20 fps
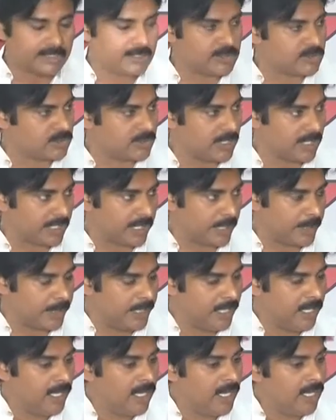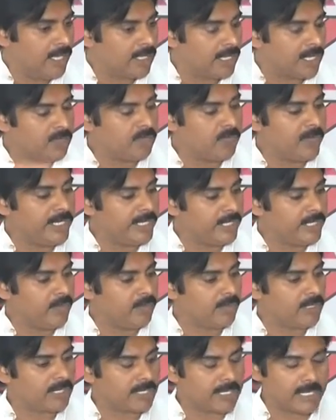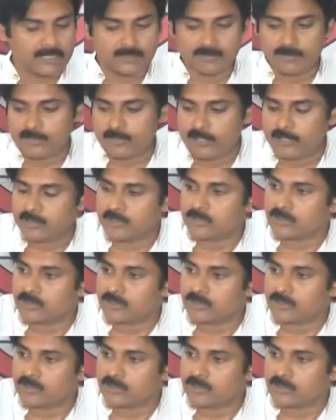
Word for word: నేను తీసుకున్నాను కానీ కన్ఫైన్డ్గా ఒక కాస్ట్ మీద నేను